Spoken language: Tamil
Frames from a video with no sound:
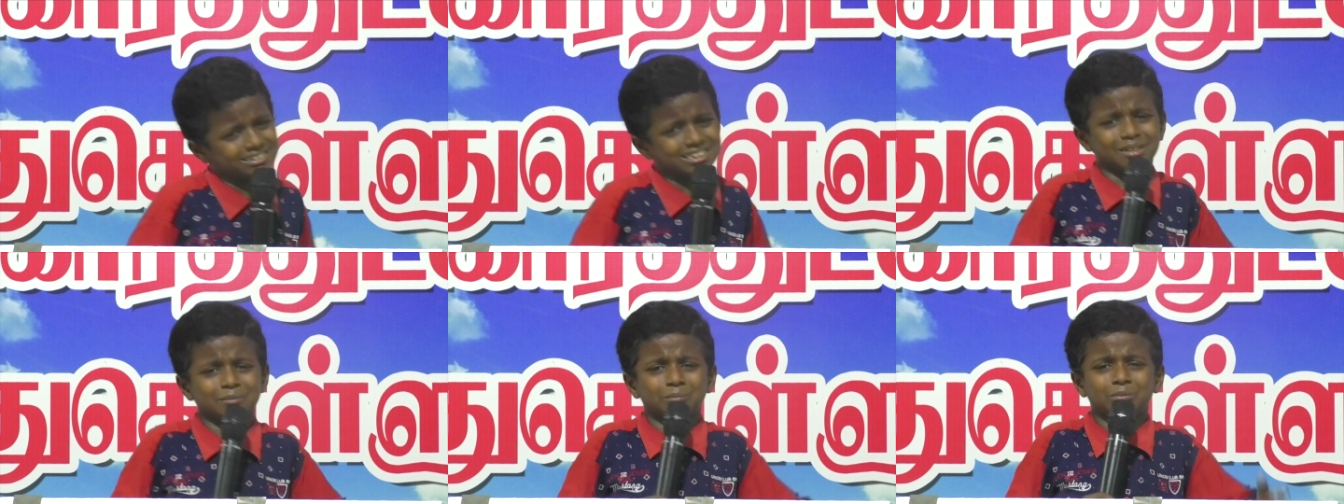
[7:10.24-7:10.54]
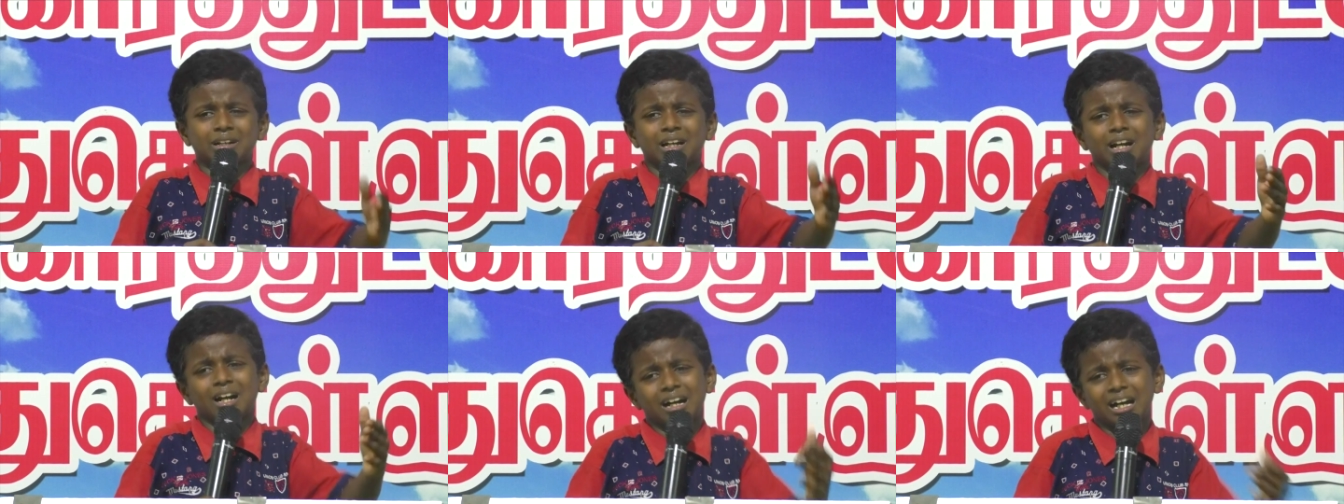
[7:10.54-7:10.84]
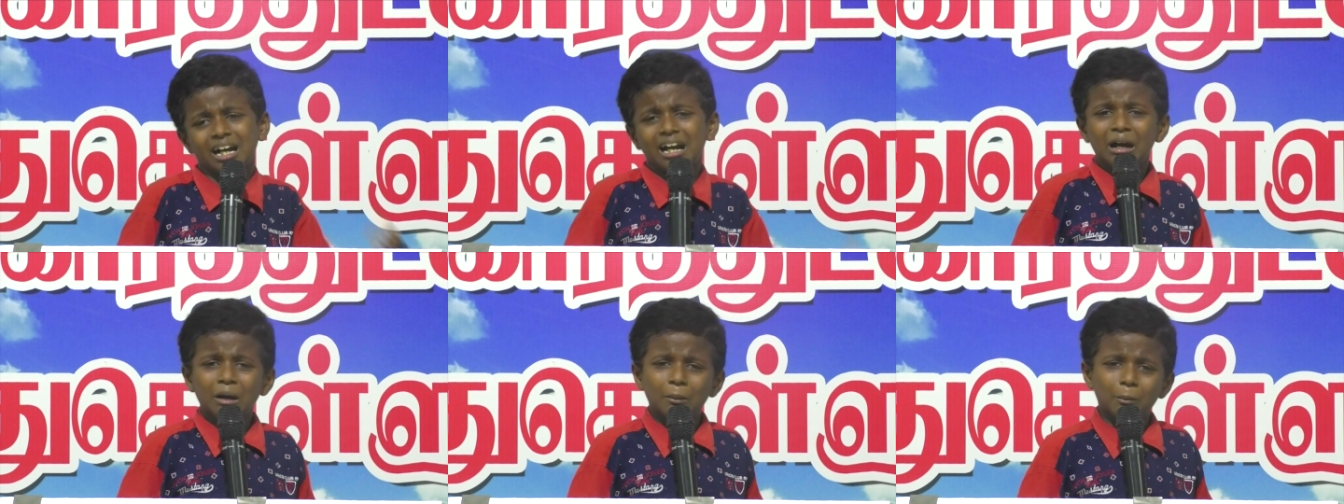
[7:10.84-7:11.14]
வச்சுன்னு
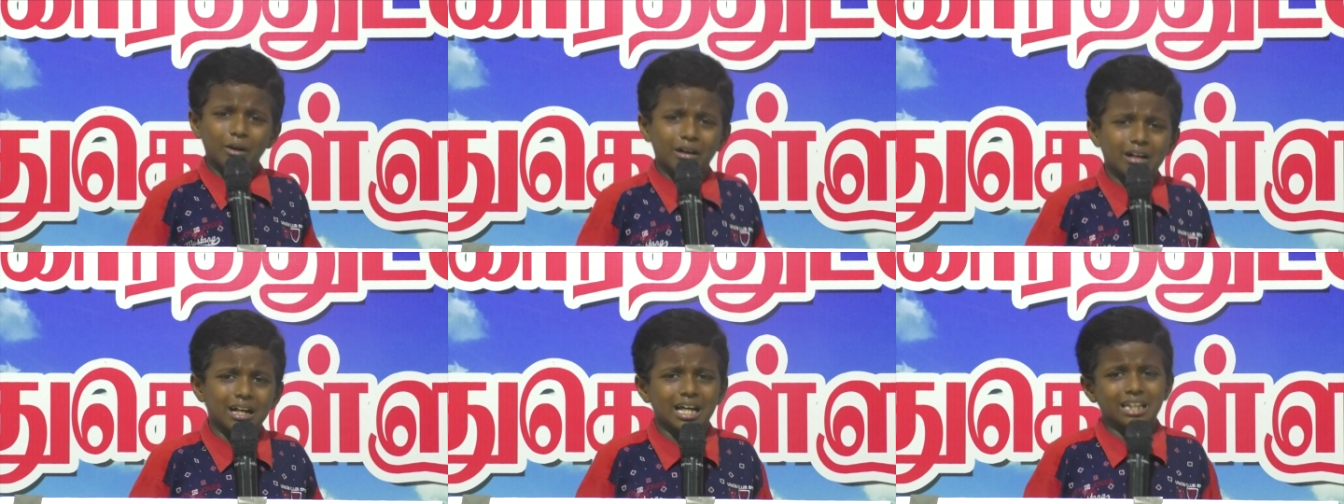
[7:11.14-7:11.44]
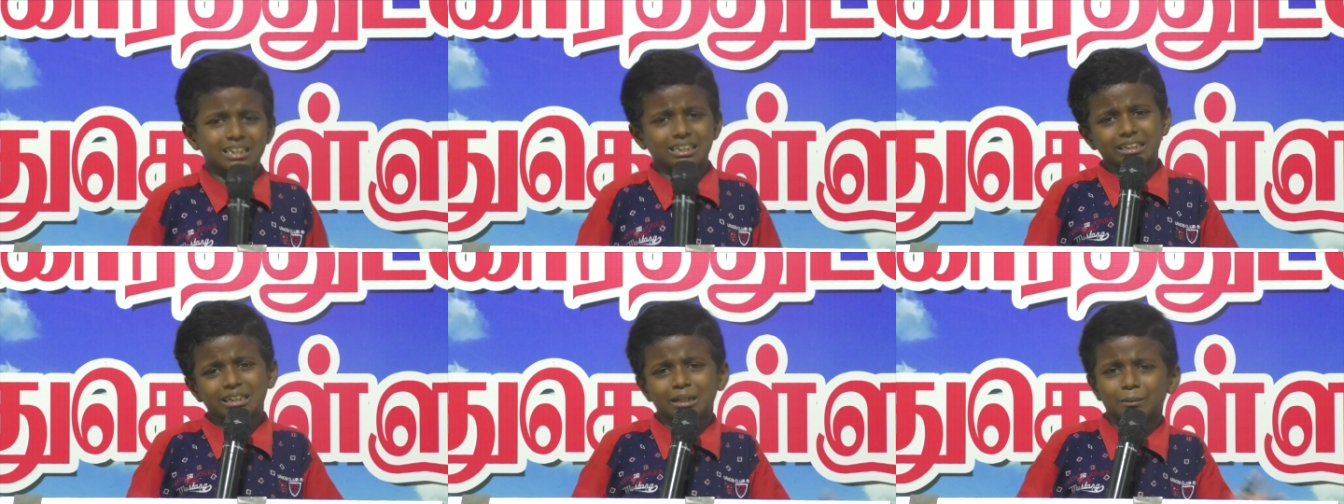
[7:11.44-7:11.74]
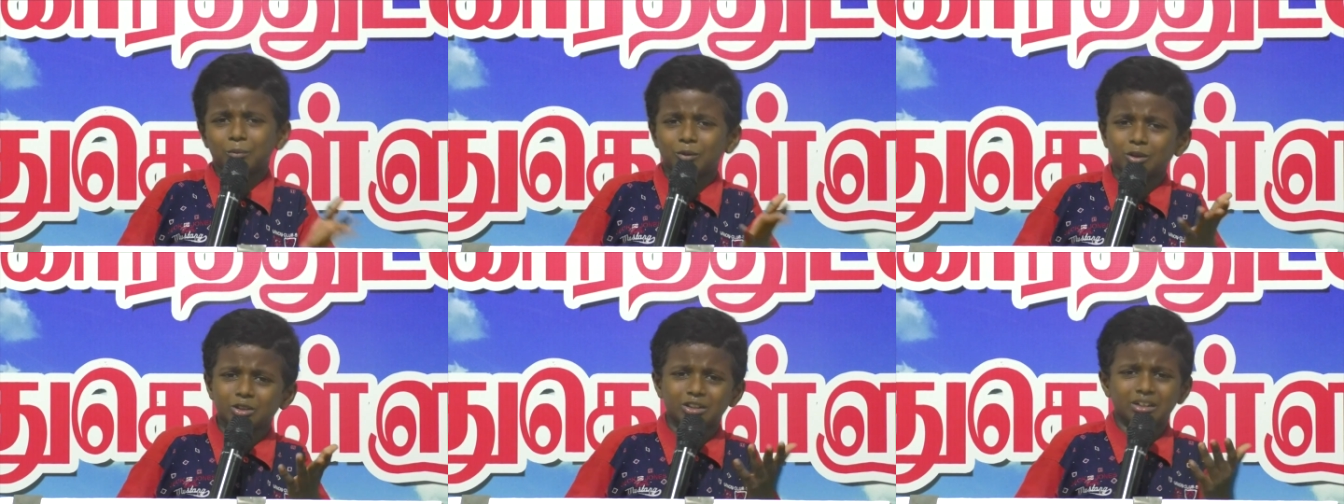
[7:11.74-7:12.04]
போகிறாங்க போனால்
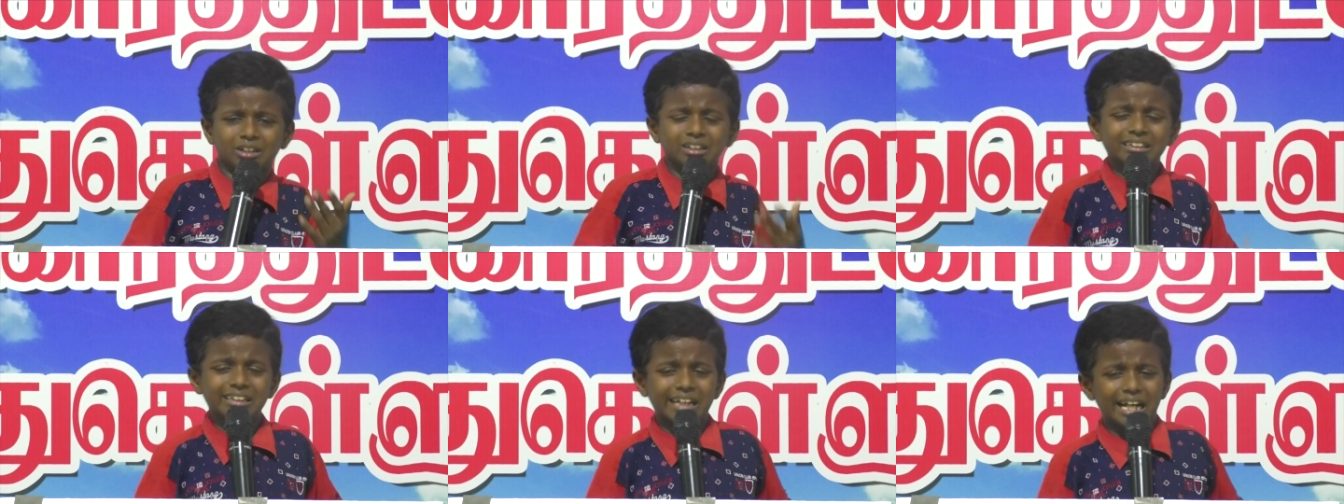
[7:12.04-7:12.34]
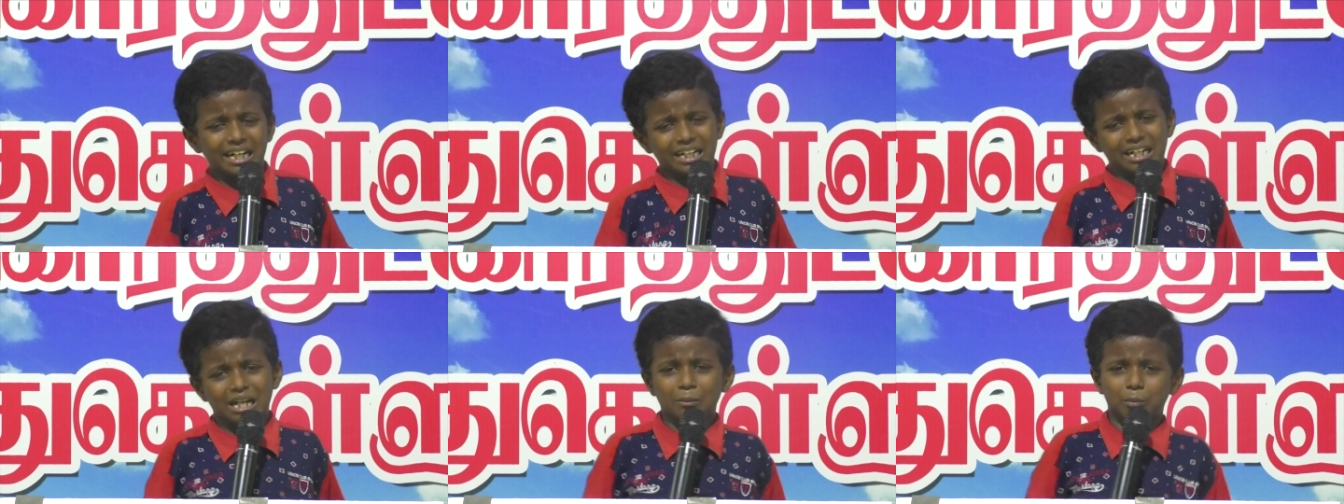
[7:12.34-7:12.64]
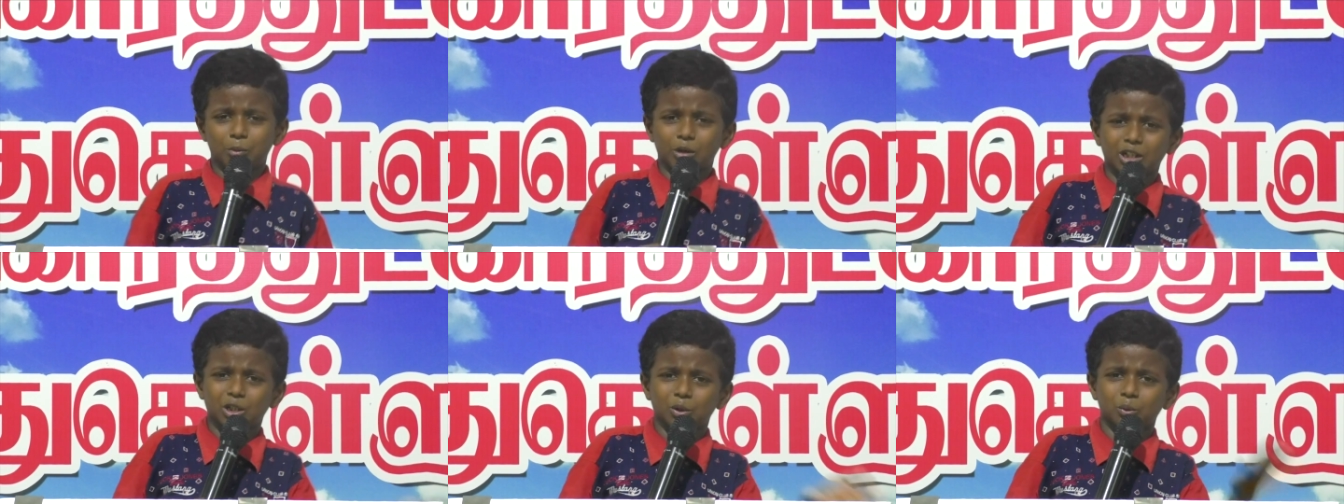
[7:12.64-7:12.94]
அதாண்டா போதும் என்ன
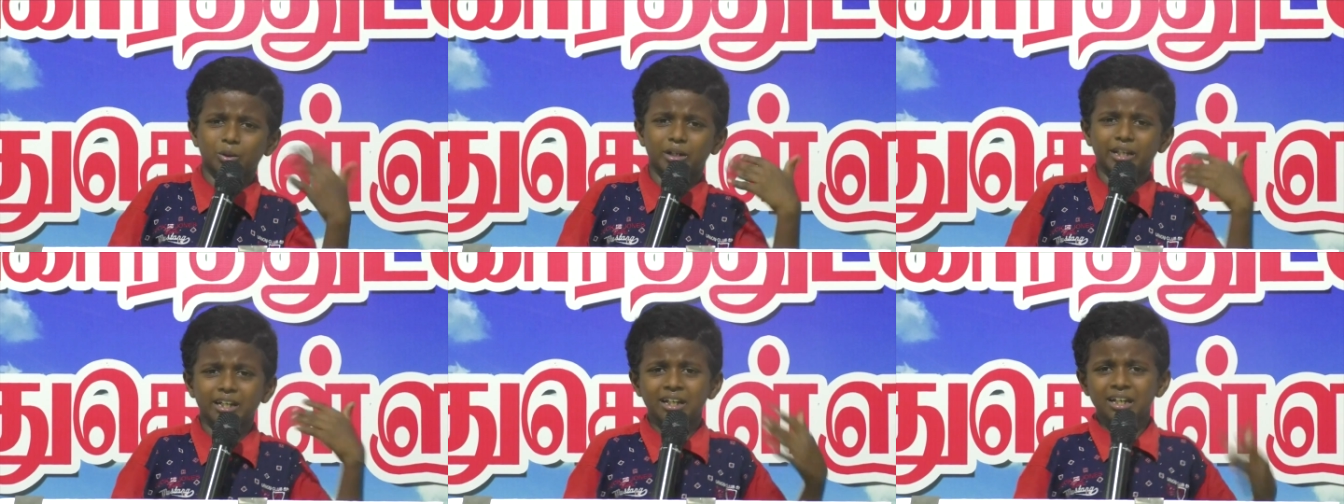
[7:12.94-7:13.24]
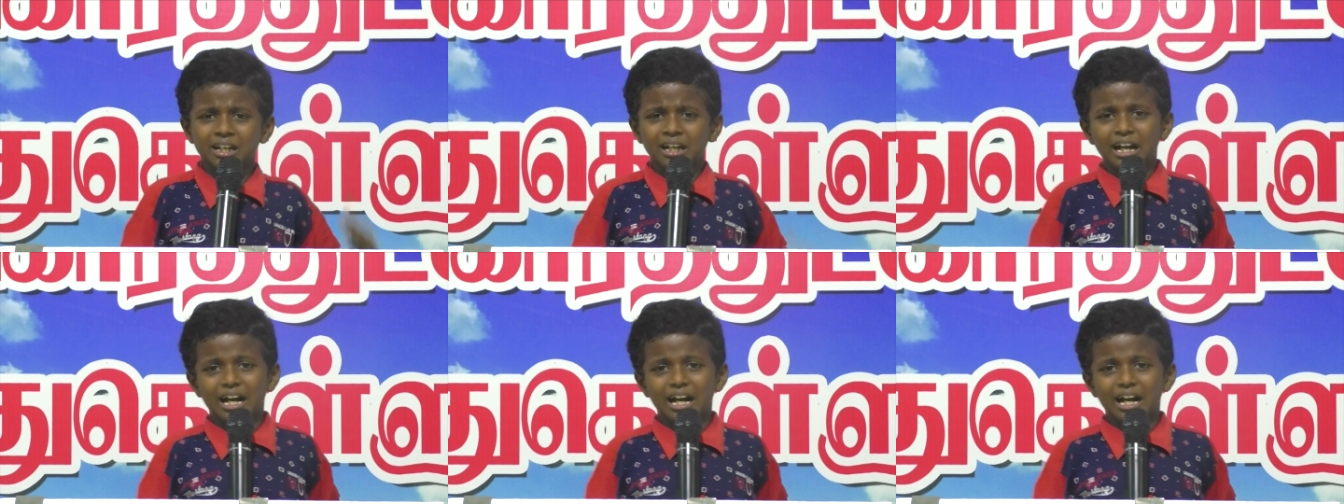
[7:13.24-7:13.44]
போட்டோம் விடு